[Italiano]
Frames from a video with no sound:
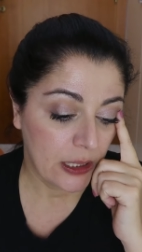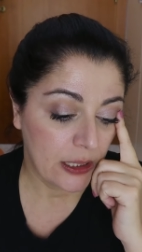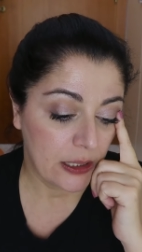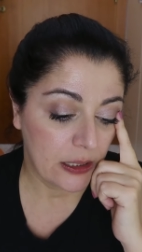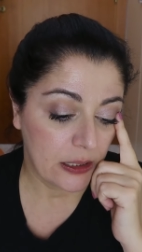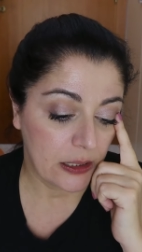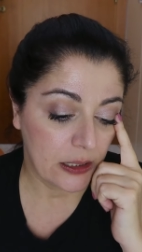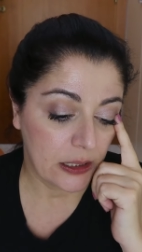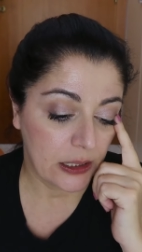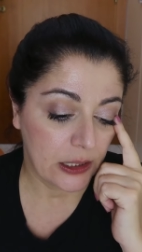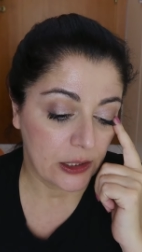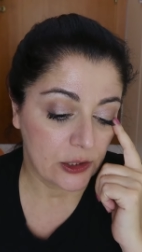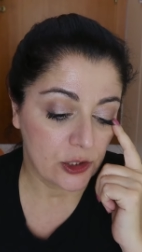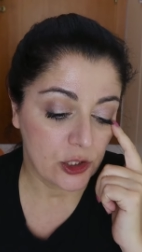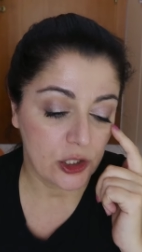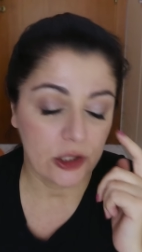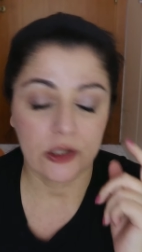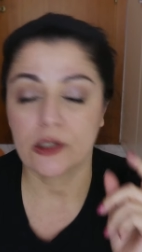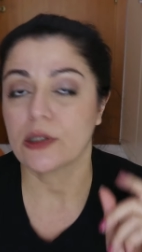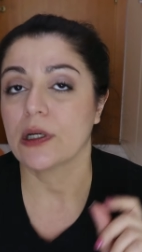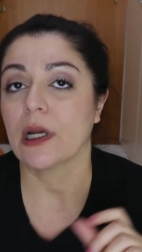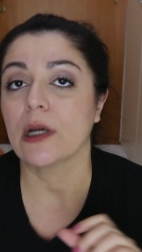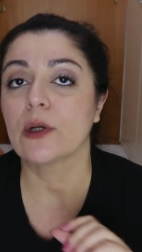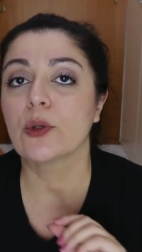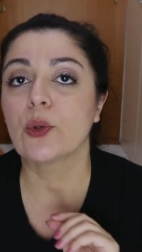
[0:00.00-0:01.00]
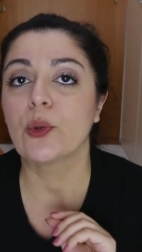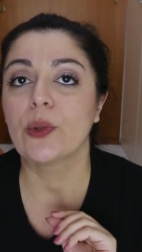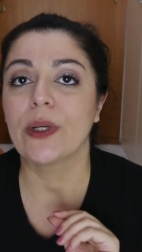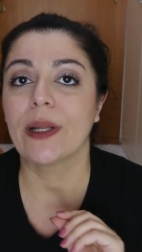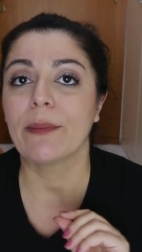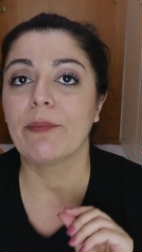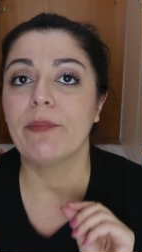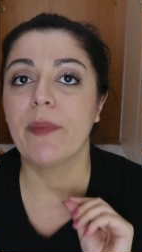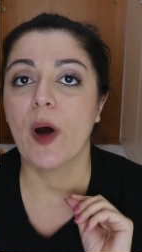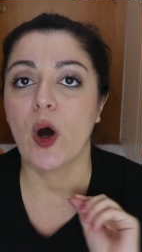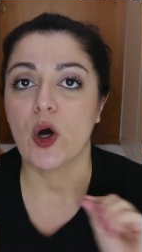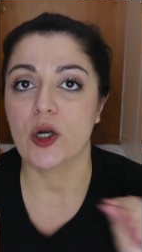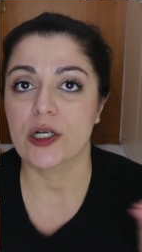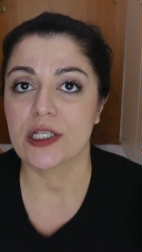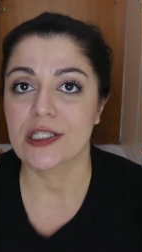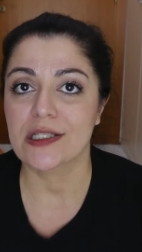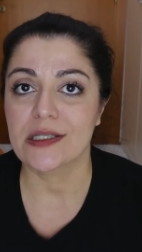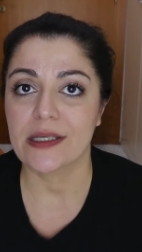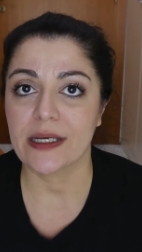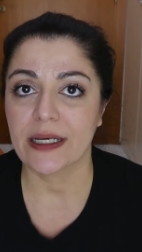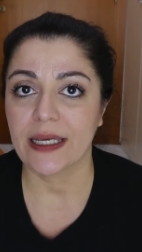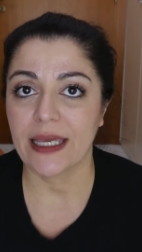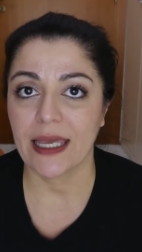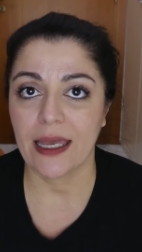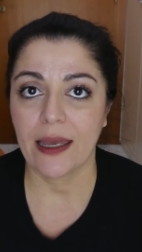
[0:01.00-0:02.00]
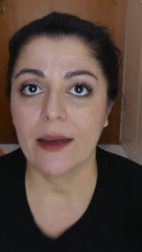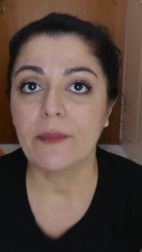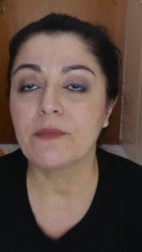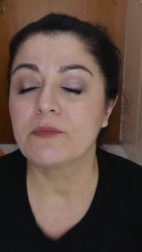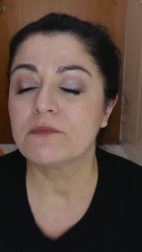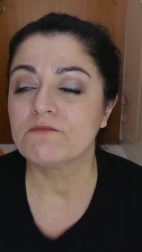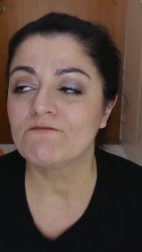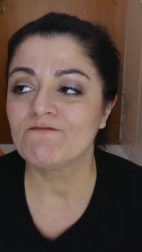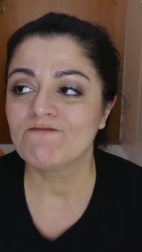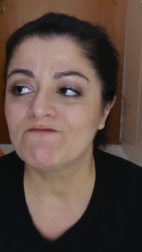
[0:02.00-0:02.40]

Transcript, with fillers: eh, ci sono alcune borse che